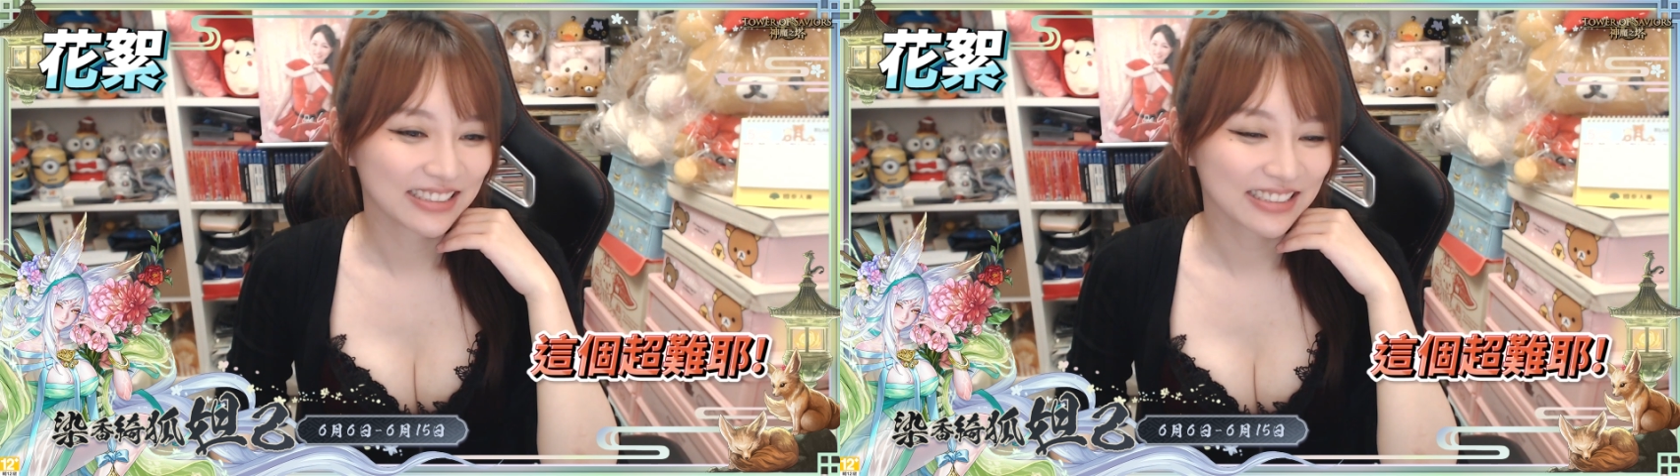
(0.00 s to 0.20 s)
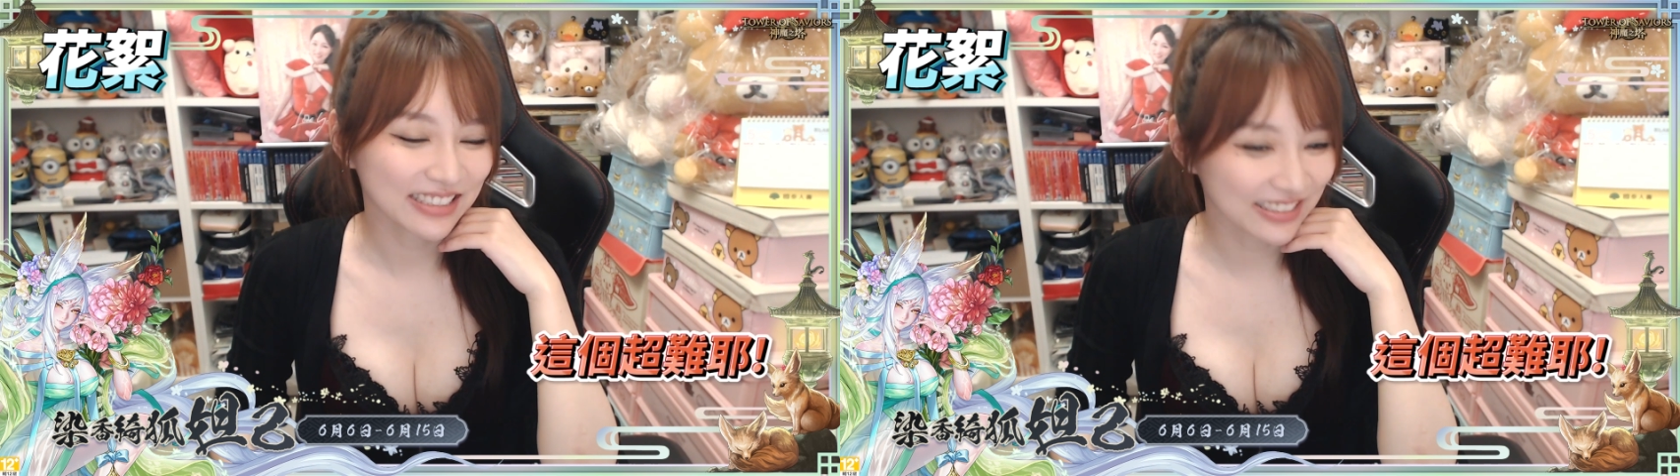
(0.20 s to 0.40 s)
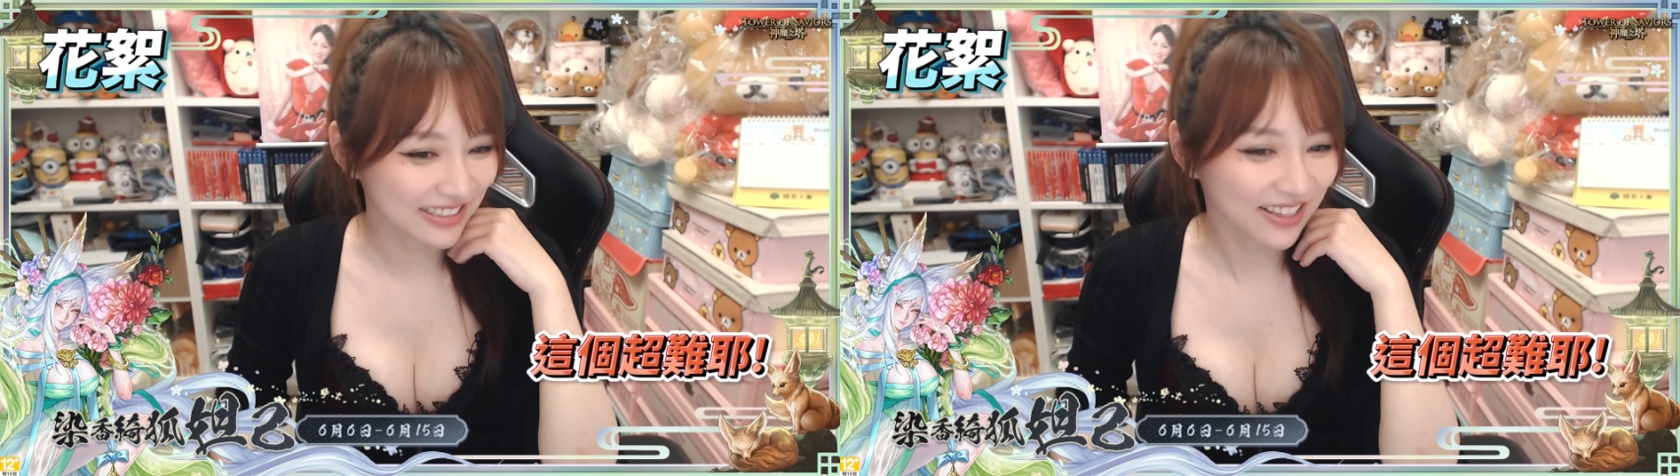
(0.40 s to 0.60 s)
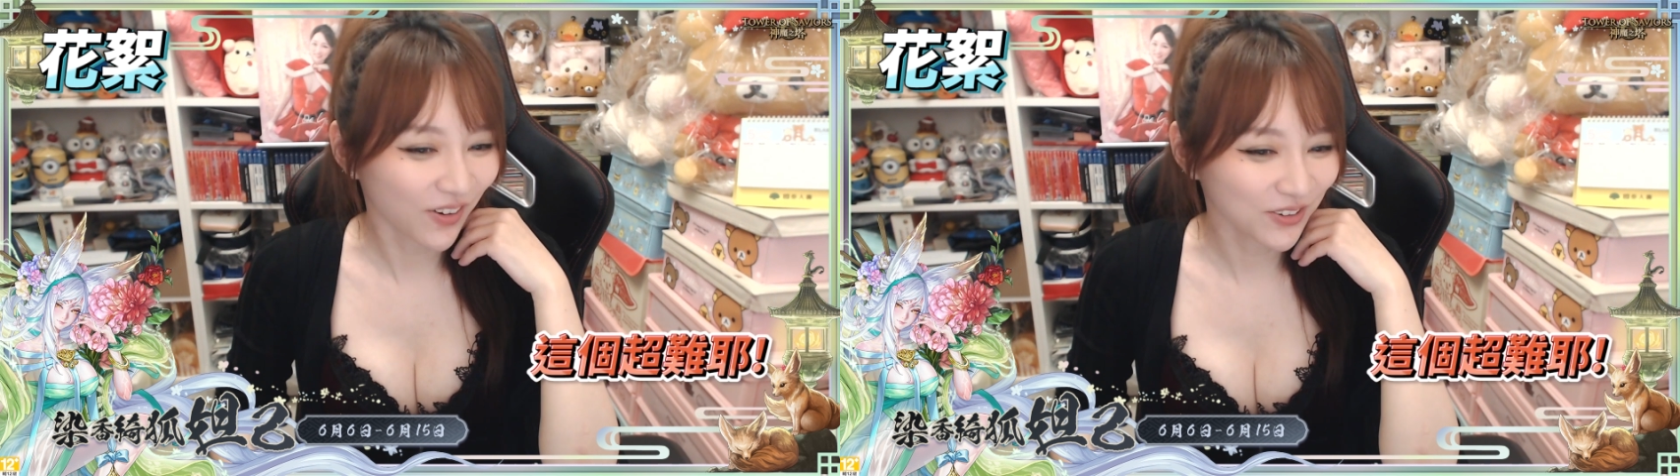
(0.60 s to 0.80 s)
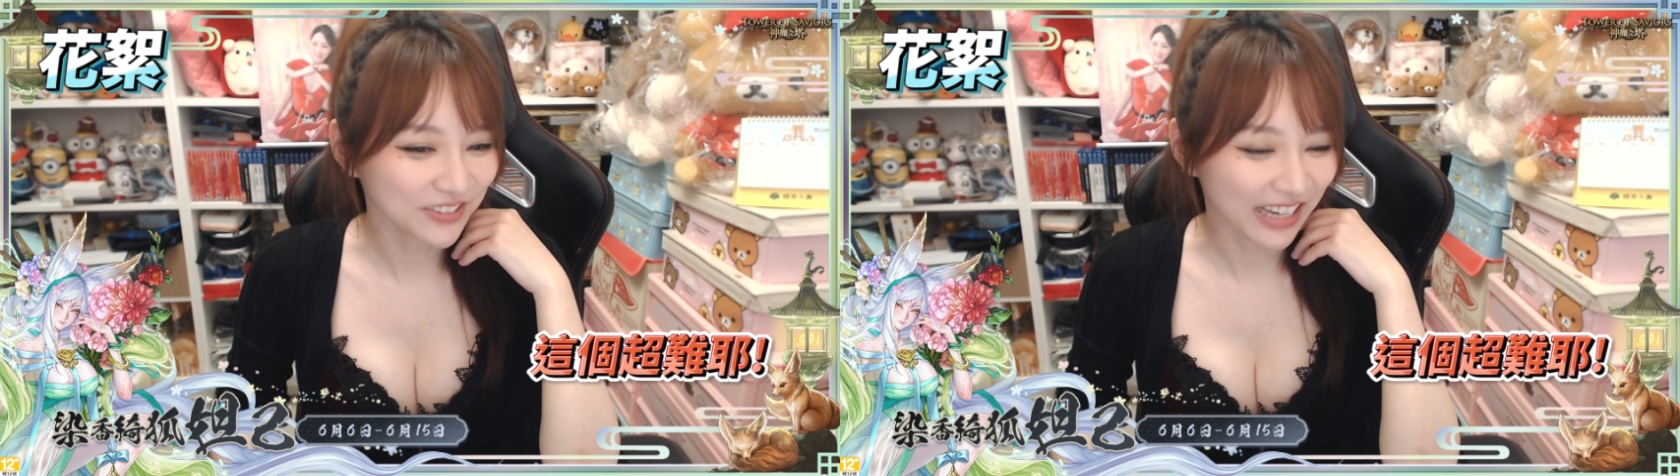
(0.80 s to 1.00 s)
这个
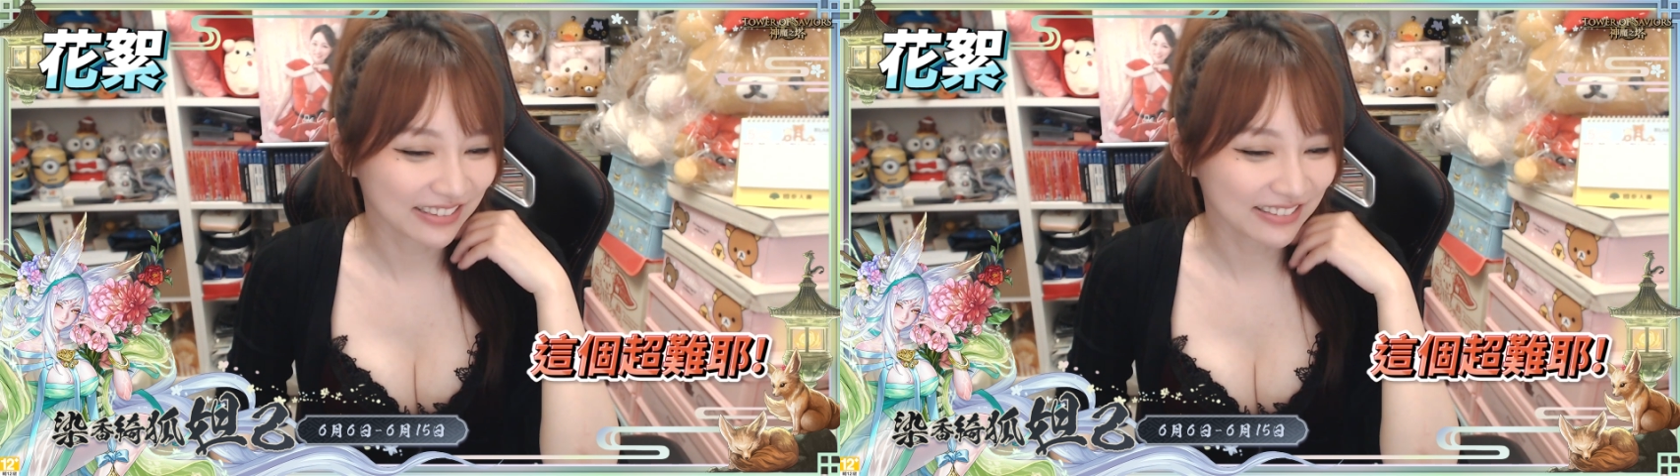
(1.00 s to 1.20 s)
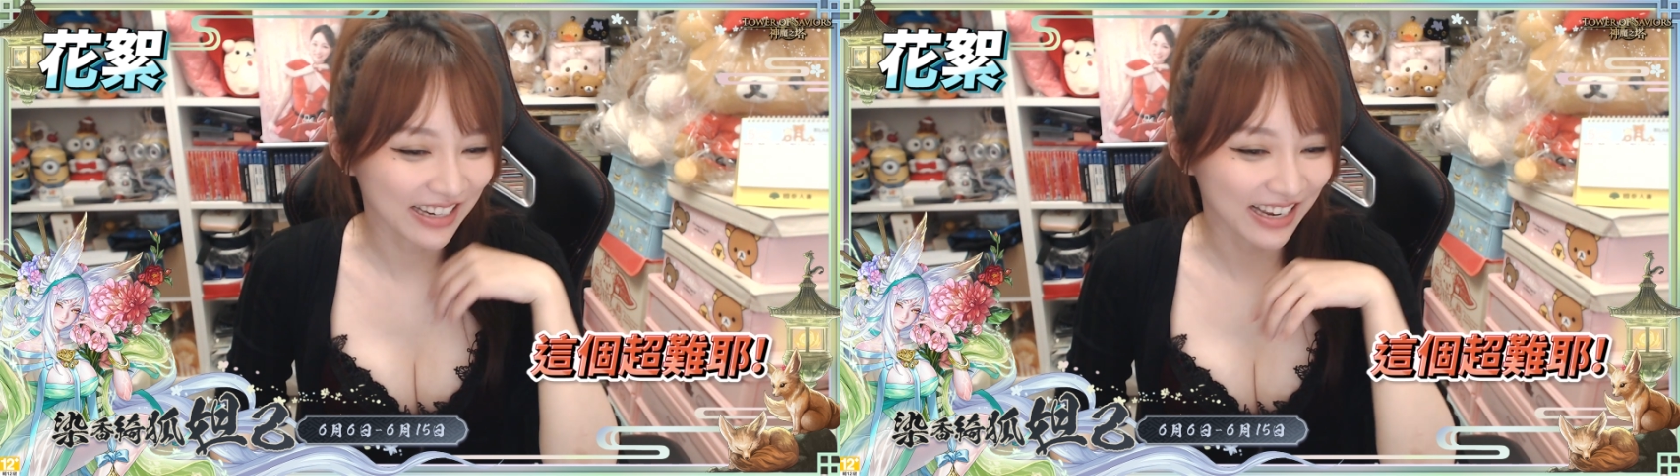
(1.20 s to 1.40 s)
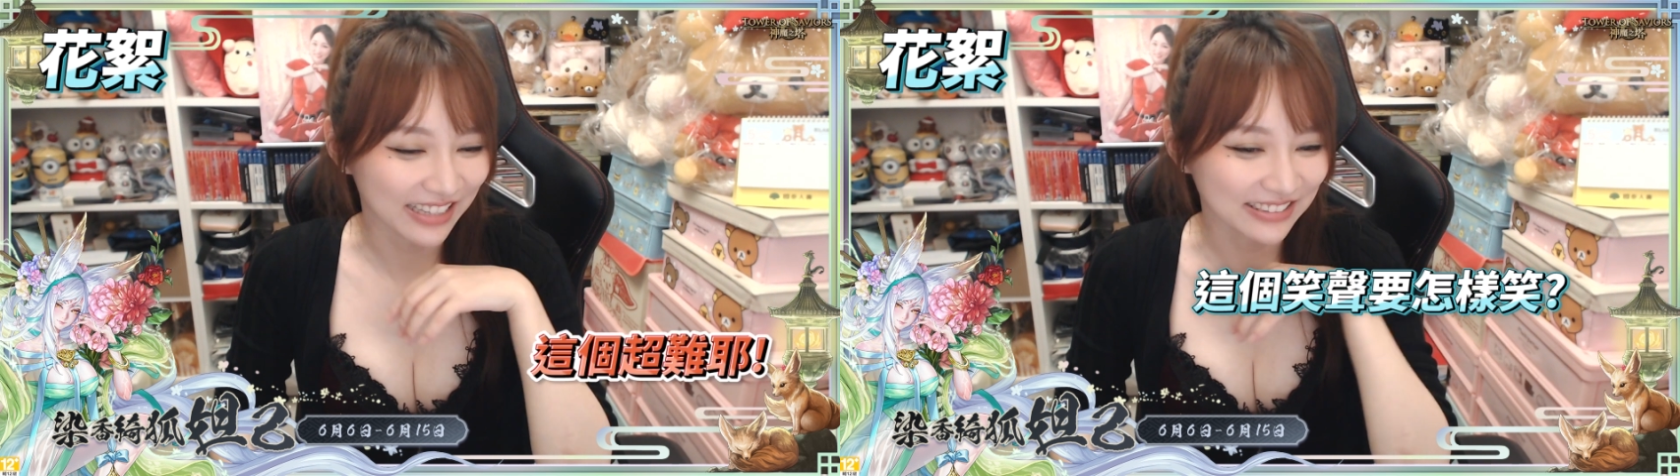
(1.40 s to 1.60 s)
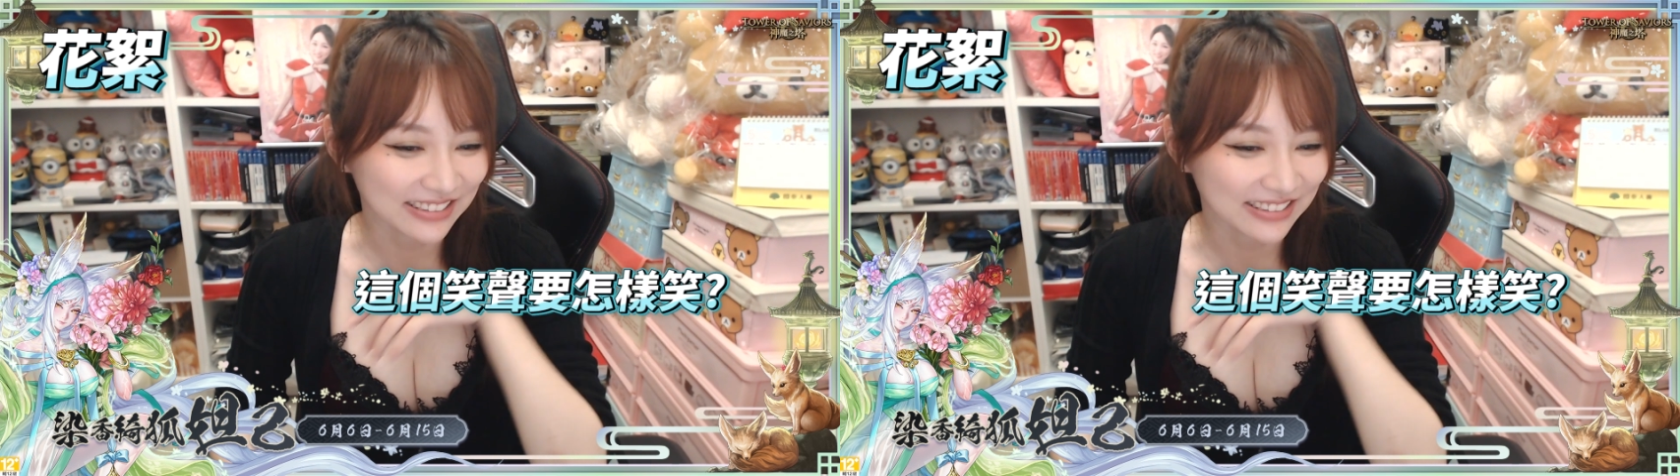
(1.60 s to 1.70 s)
超难的，这